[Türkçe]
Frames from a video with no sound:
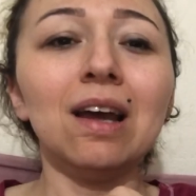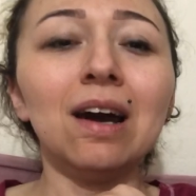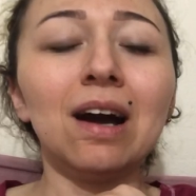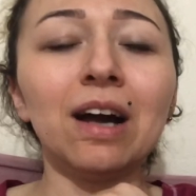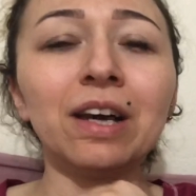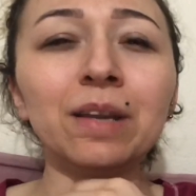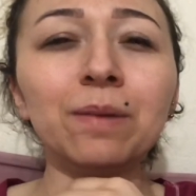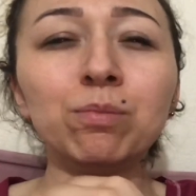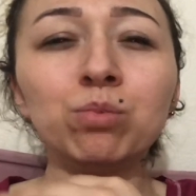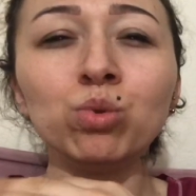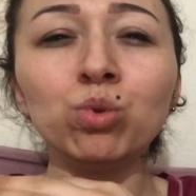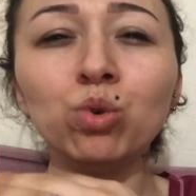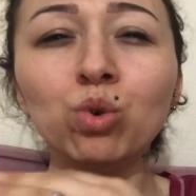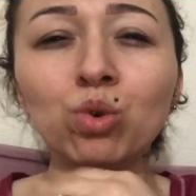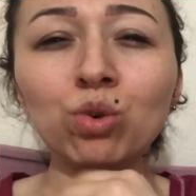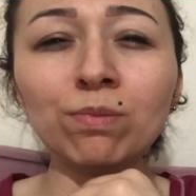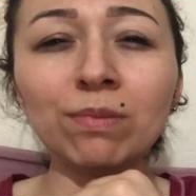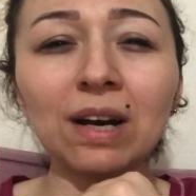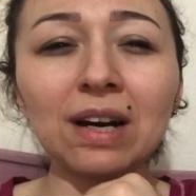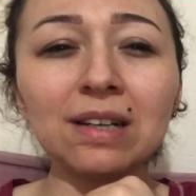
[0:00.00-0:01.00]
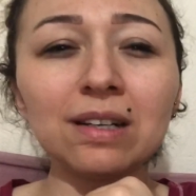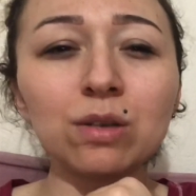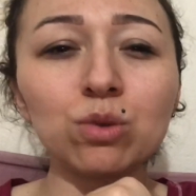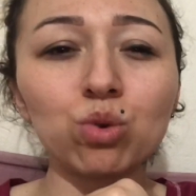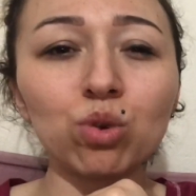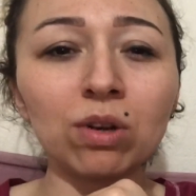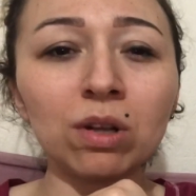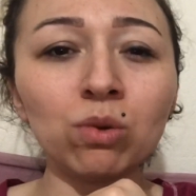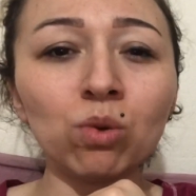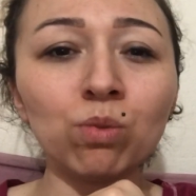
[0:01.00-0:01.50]
Hani bunu yorumlarda
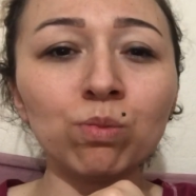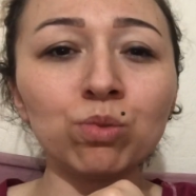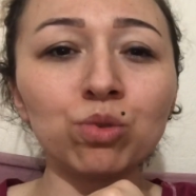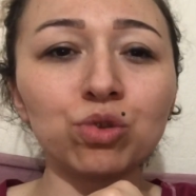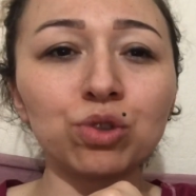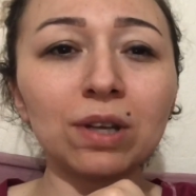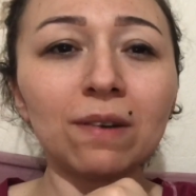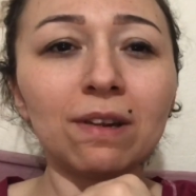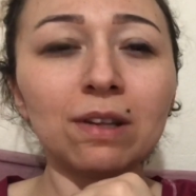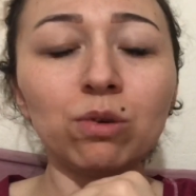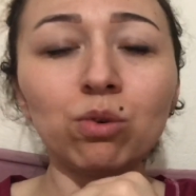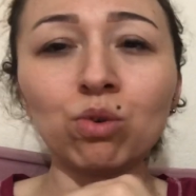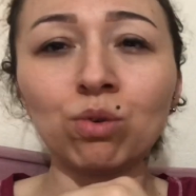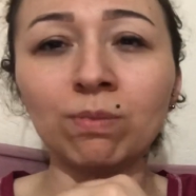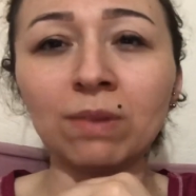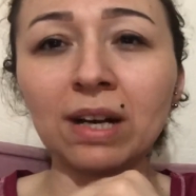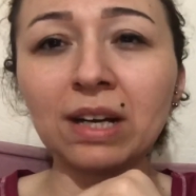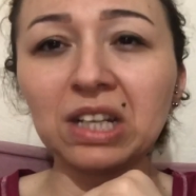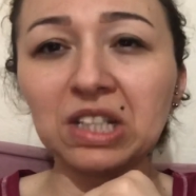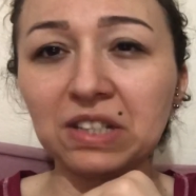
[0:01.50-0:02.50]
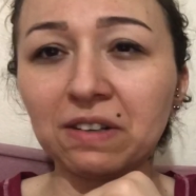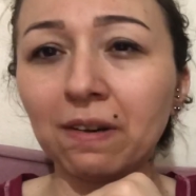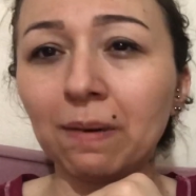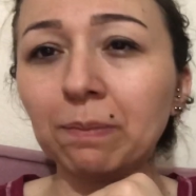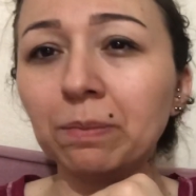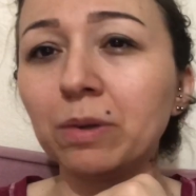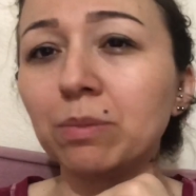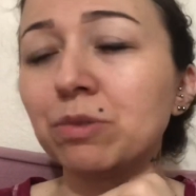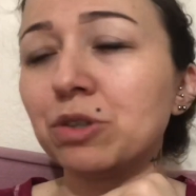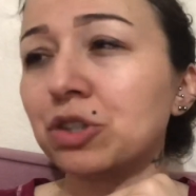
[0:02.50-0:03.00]
soran olmuştu. Evet yorumlarda
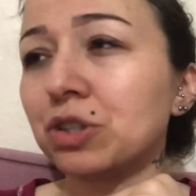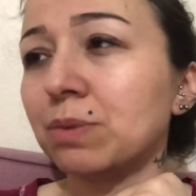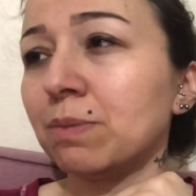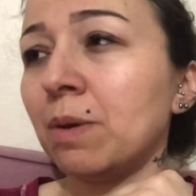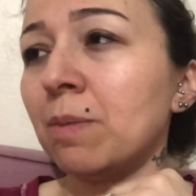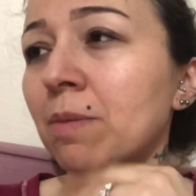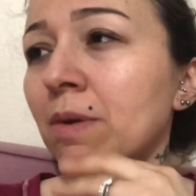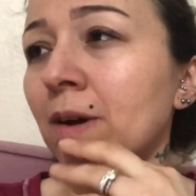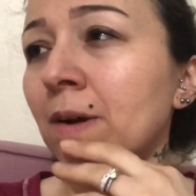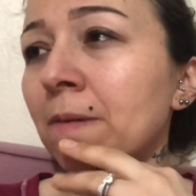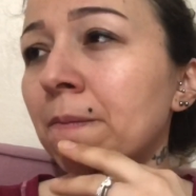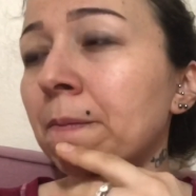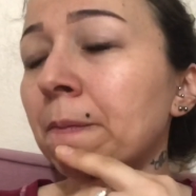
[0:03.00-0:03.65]
cevaplamıştım ama